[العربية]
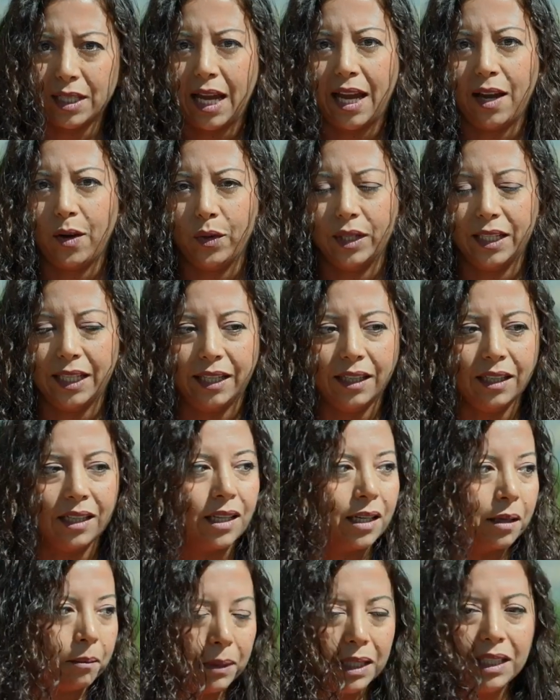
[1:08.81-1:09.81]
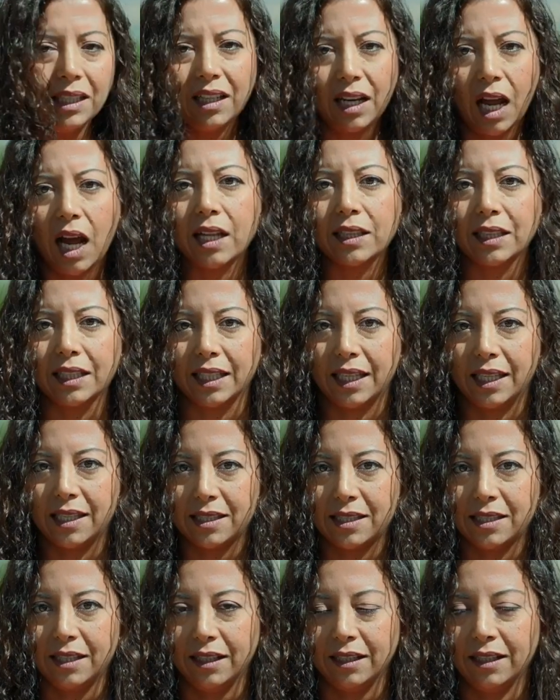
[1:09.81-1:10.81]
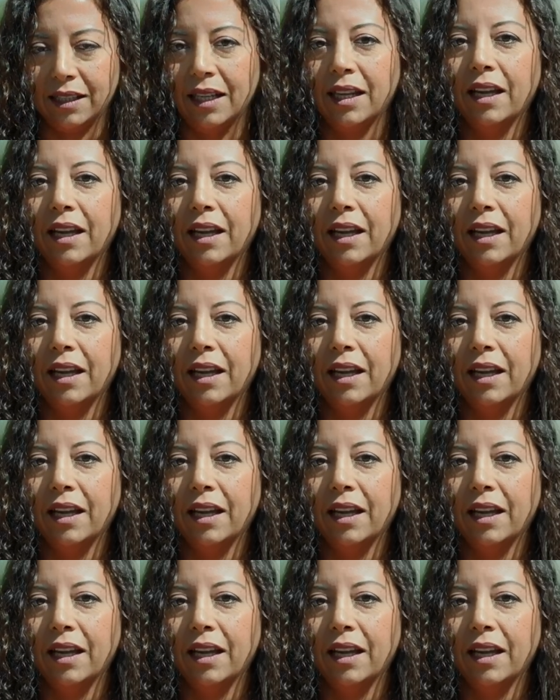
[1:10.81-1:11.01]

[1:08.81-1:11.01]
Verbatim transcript: حواليه مين اللي حط الكيس ده